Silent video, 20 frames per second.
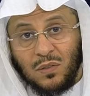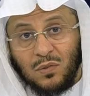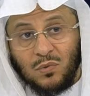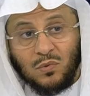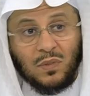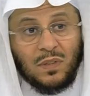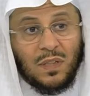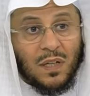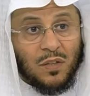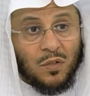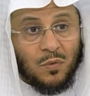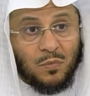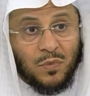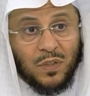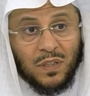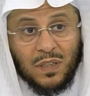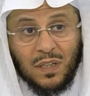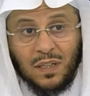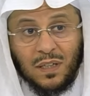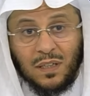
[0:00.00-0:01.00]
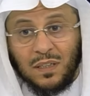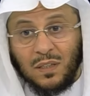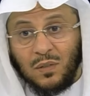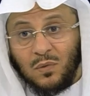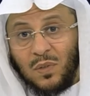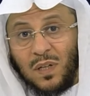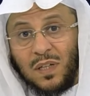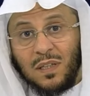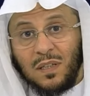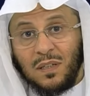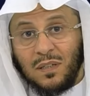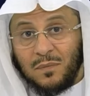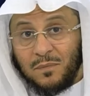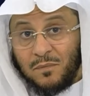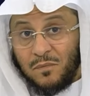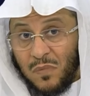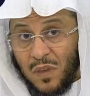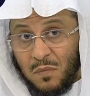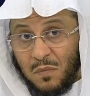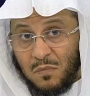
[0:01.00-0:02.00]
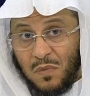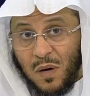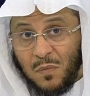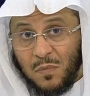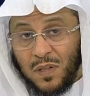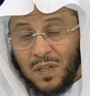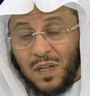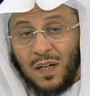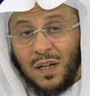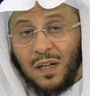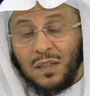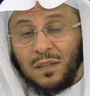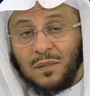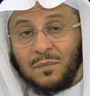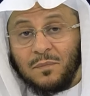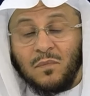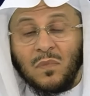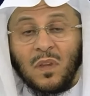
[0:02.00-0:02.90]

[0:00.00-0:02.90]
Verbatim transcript: وقل هذا أم عيالي وهذه مهما كان